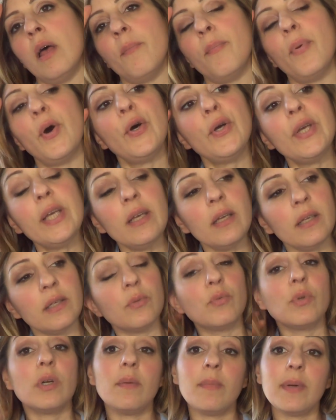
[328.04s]
poi
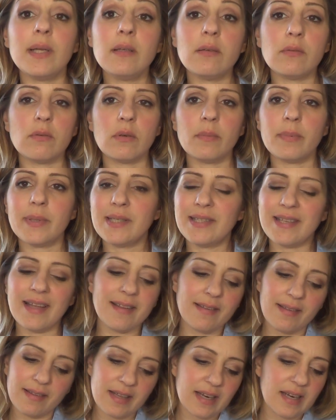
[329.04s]
naturalmente sono
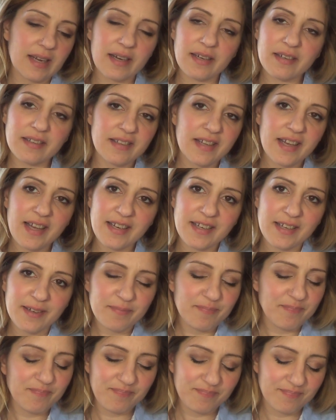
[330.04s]
passata dalla
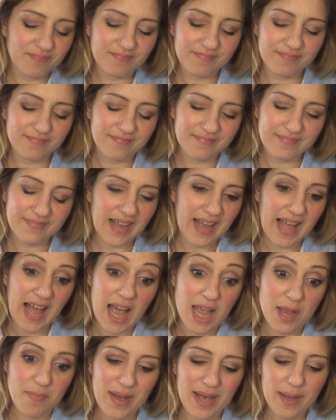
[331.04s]
Gardenia
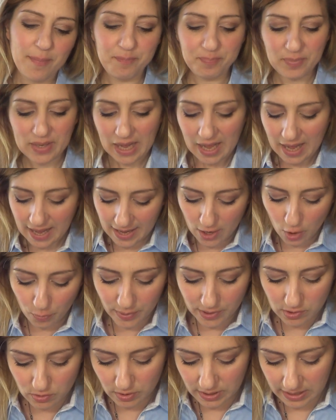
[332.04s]
ahimè e ho
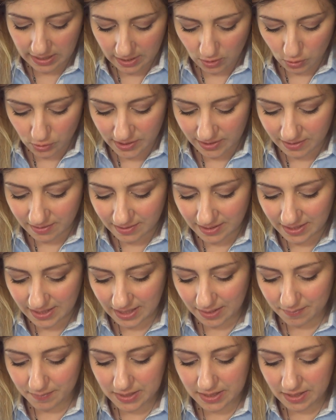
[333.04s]
preso delle
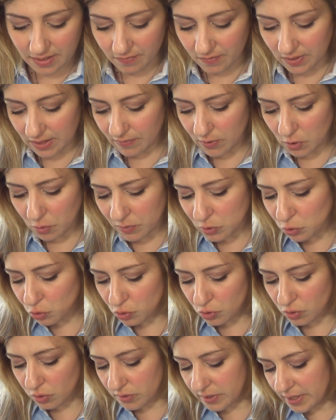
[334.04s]
cosettine che mi servivano ma
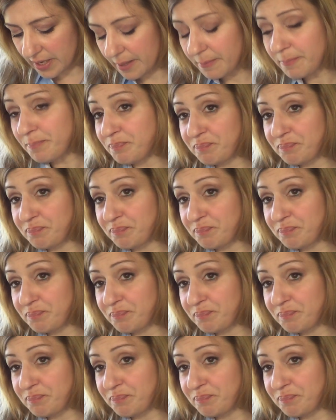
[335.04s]
giusto tre